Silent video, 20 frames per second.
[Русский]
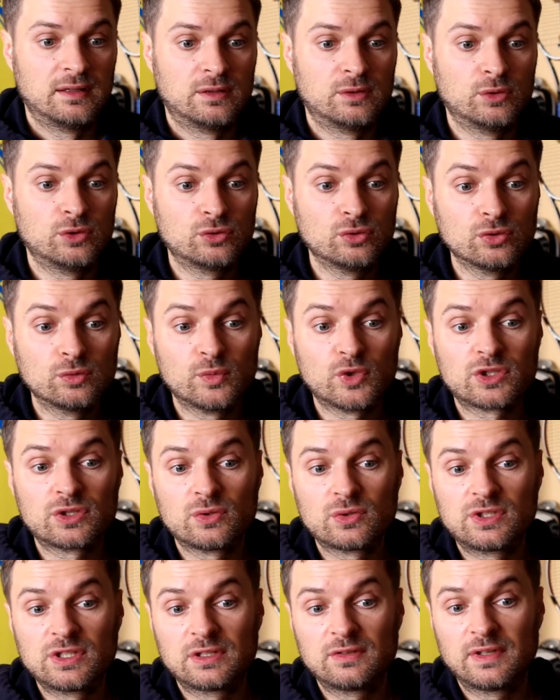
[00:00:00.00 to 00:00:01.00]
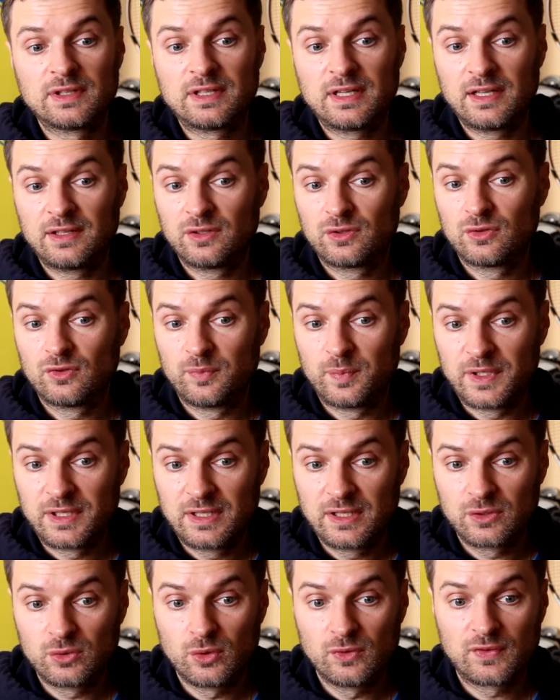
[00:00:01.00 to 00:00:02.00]
Ну и тут можно учитывать разницу в
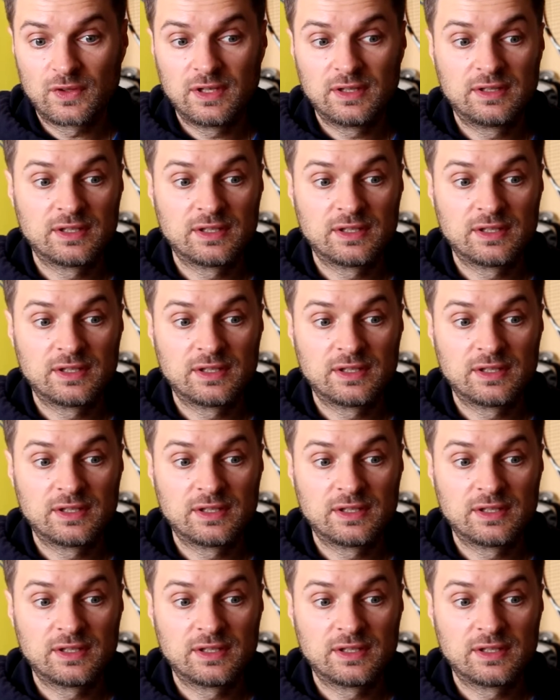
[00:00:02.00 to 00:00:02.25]
подготовке и